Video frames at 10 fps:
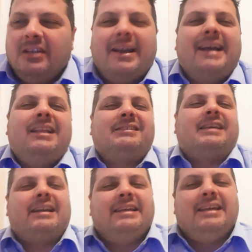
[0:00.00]
Non è che devi
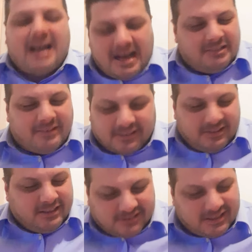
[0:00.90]
star lì a
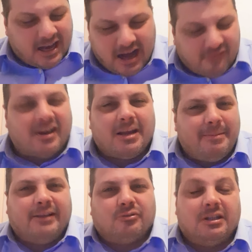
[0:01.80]
divertirsi a fare i
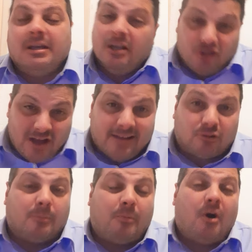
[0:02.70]
metodi.
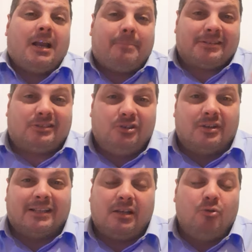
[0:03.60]
Certo, poi la
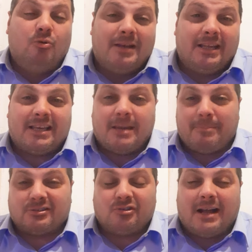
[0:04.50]
passione dei numeri, chi è
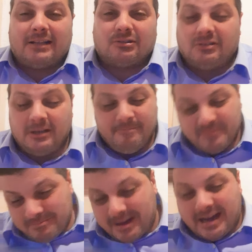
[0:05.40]
appassionato,
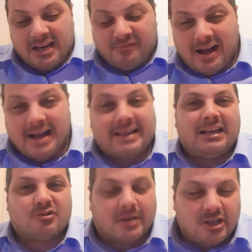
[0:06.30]
magari fa anche
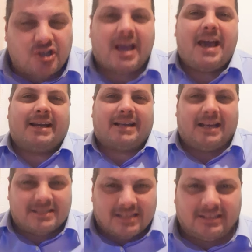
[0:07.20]
la sua ricerca,
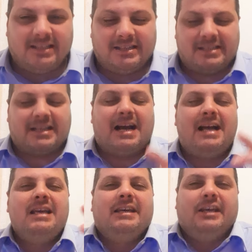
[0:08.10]
la statistica,
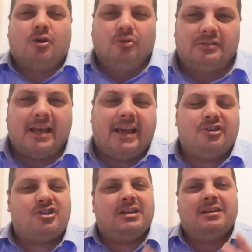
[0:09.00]
i
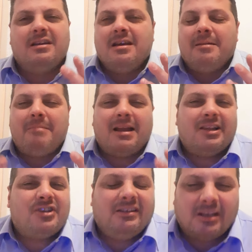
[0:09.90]
conteggi ma la
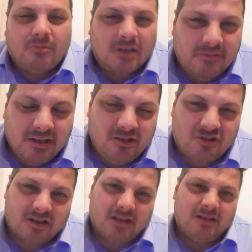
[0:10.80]
gente vuole
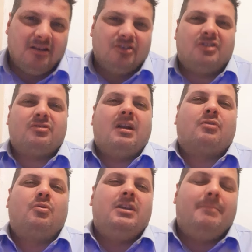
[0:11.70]
vincere. Ci sono
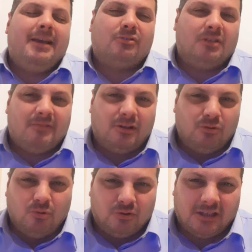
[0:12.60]
alcuni metodi
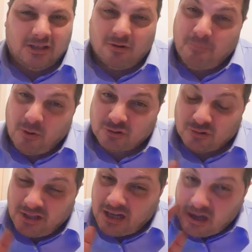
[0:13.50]
venduti, non
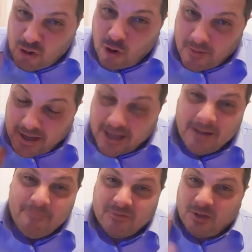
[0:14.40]
posso dire il
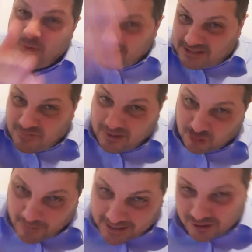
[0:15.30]
nome di questi
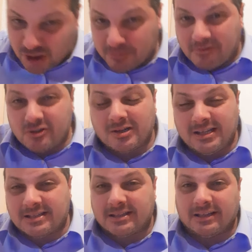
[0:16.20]
fantomatici
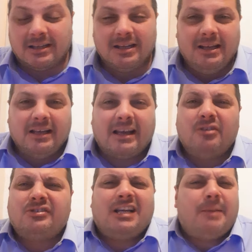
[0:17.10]
previsionisti, che
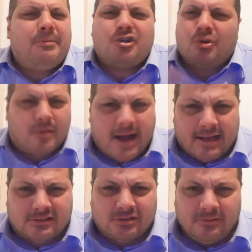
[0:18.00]
non si capisce un
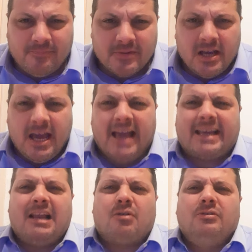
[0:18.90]
cazzo e
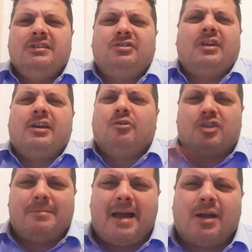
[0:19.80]
che la condizione non
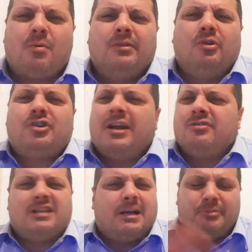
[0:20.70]
c'è mai, quando c'è
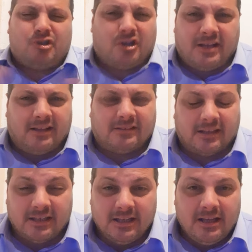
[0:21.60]
non si capisce
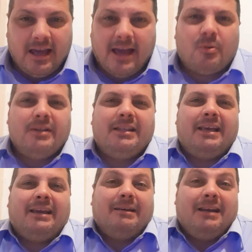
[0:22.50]
niente. E
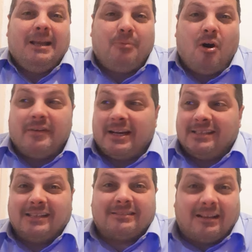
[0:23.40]
quindi le povere
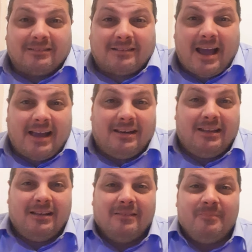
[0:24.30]

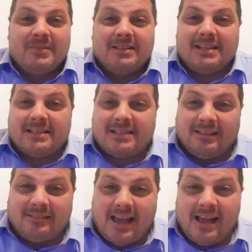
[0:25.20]
settantenni,
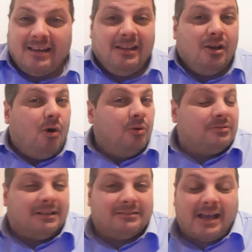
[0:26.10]
sessantenni,
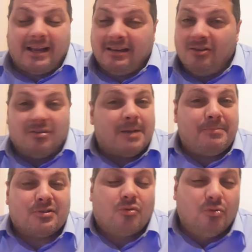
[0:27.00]
ottantenni non
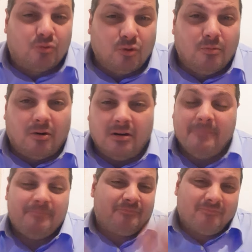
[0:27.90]
capiscono un tubo
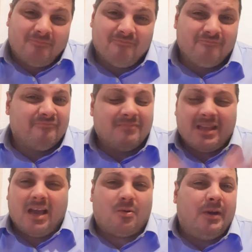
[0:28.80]

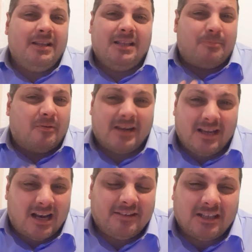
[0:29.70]
e quindi
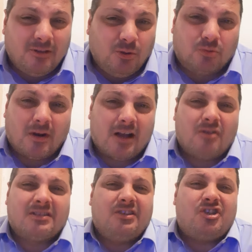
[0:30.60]
poverini l'avete venduto una
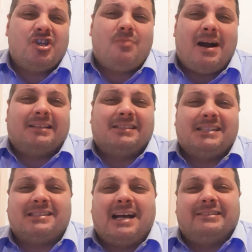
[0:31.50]
cosa di 50,
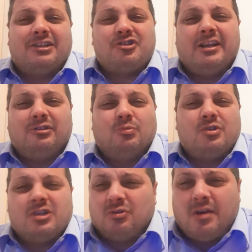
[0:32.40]
60, 100, 200